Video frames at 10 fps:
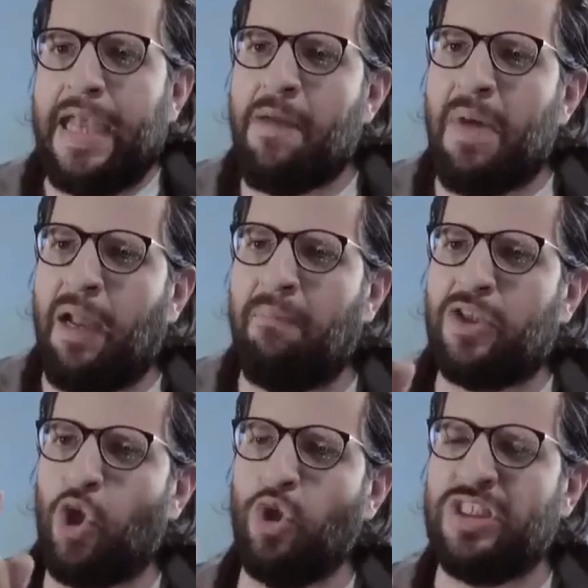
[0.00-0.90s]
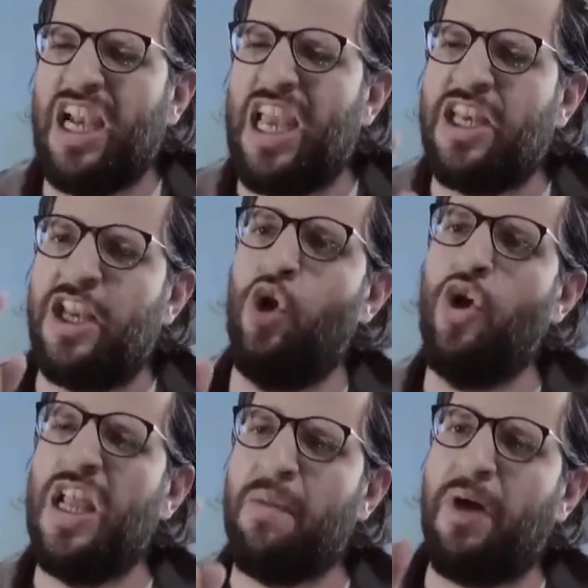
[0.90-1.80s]
انما لما توصل ان
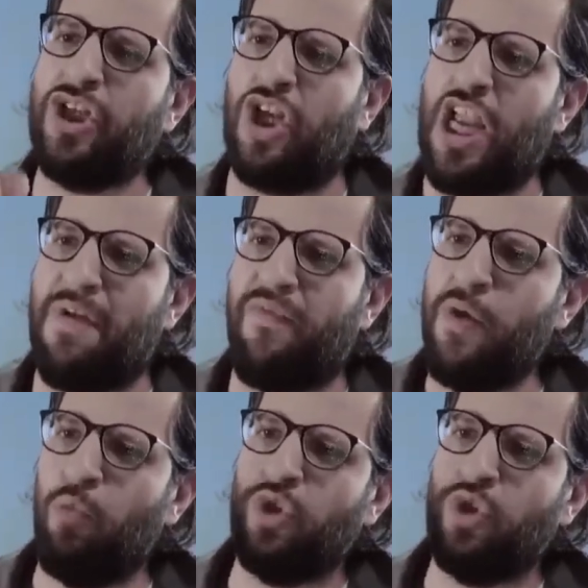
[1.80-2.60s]
لون البشره يبقى فيه